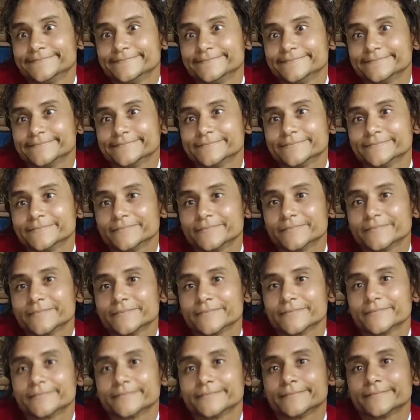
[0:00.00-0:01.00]
انت بوظت
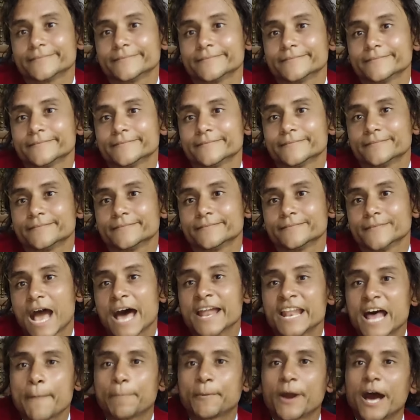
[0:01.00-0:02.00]
الاغنيه
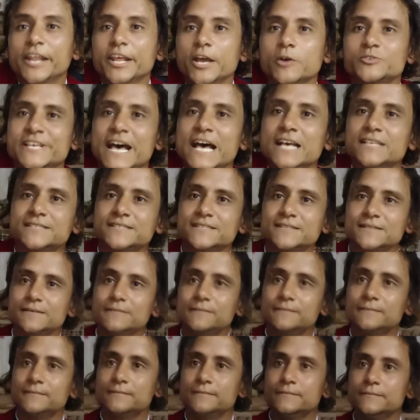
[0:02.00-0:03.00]
انا عبقري يا استاذ
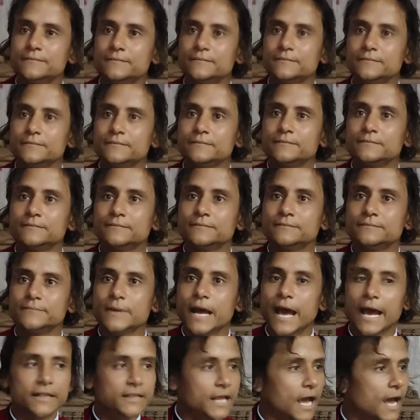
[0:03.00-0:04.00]
يا دي النيله فين
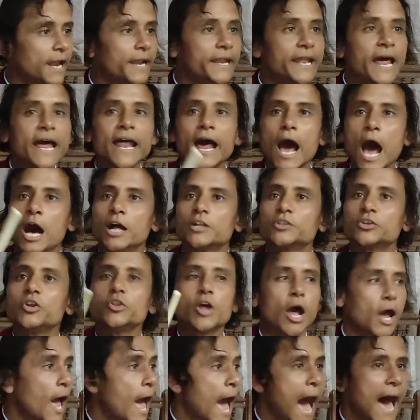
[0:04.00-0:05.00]
العبقري انت ليه
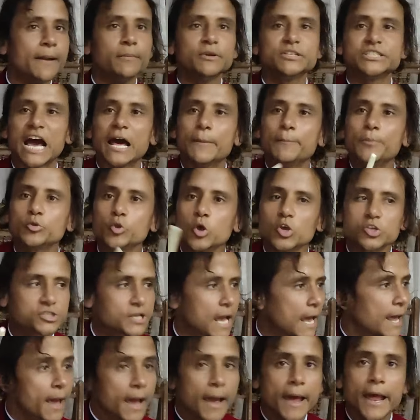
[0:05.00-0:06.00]
حضرتك انا مش عارف بتوع
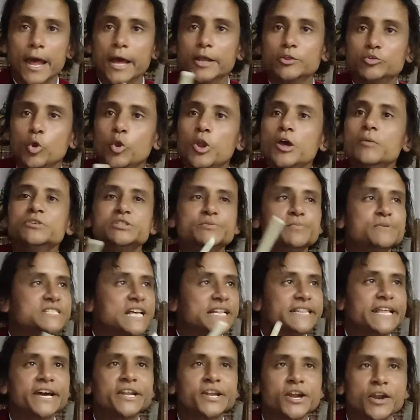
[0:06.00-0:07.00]
إيه، انتوا ليه مش
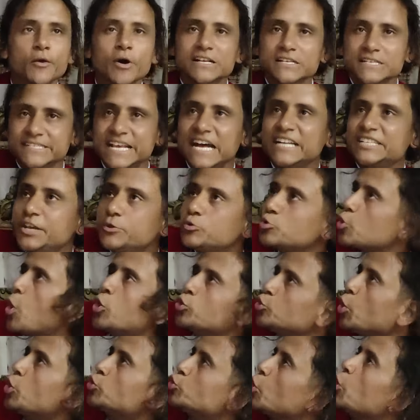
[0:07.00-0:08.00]
مصدقين ان هو ذكي
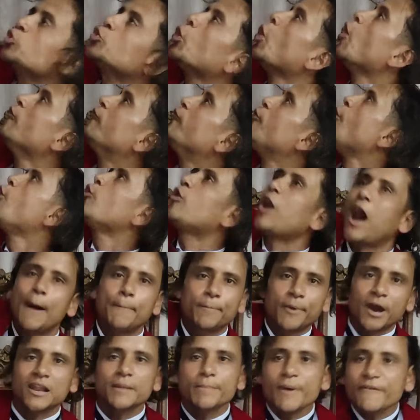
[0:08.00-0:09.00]
فوق
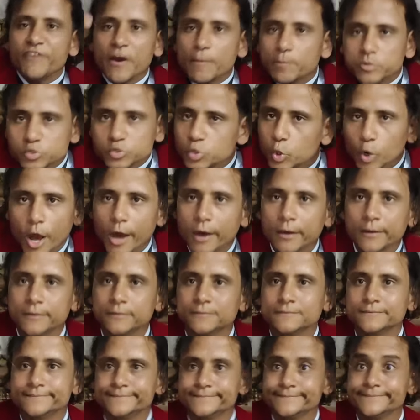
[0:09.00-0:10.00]
عبقري بفهم بسرعه
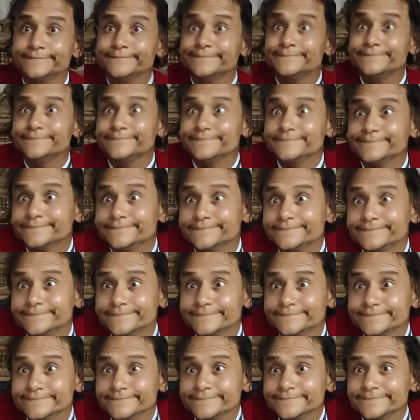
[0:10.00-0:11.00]
انا نفسي اشوف لك
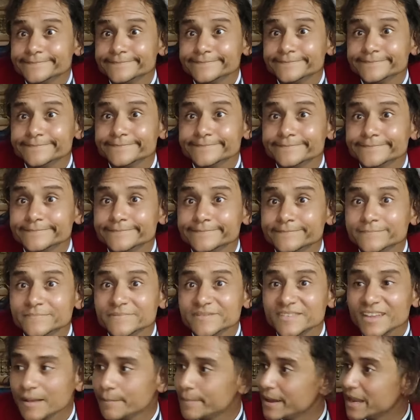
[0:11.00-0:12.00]
نقطه من نقط العبقريه
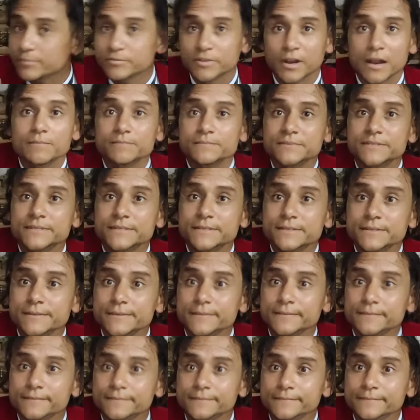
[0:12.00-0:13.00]
اللي انت بتقول فيها دي
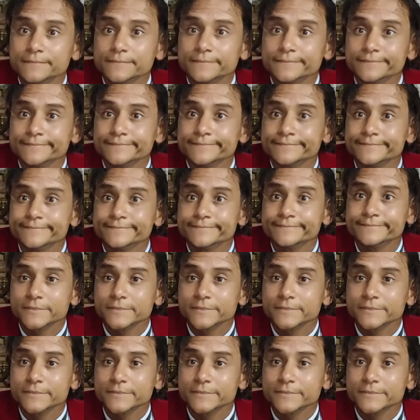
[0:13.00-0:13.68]
بعرفك بقالي سنه